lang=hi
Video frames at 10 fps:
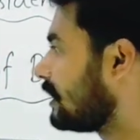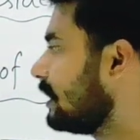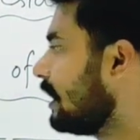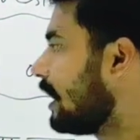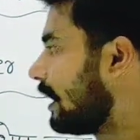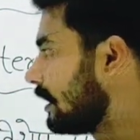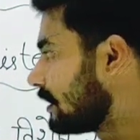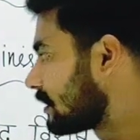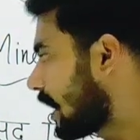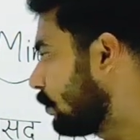ही
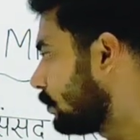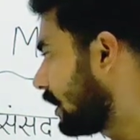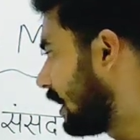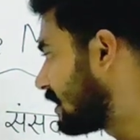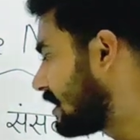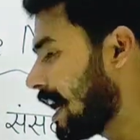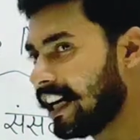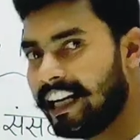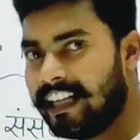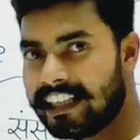साउथ एशिया
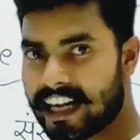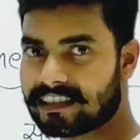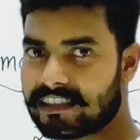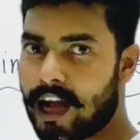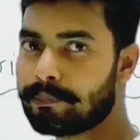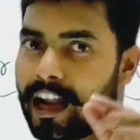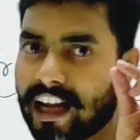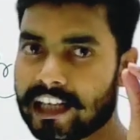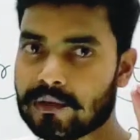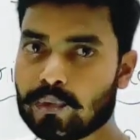इंडेक्स अपना
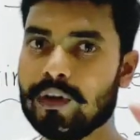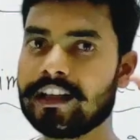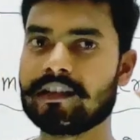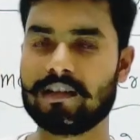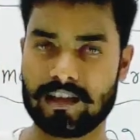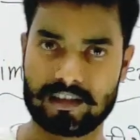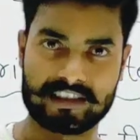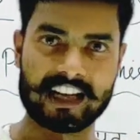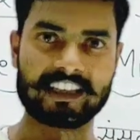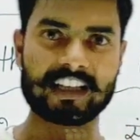एक ट्वीट
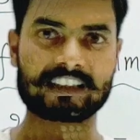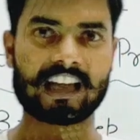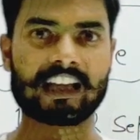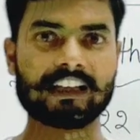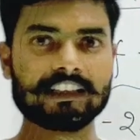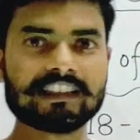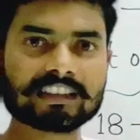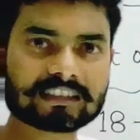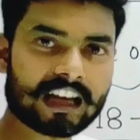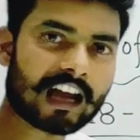जारी करता है
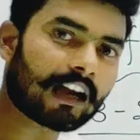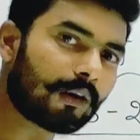जिसका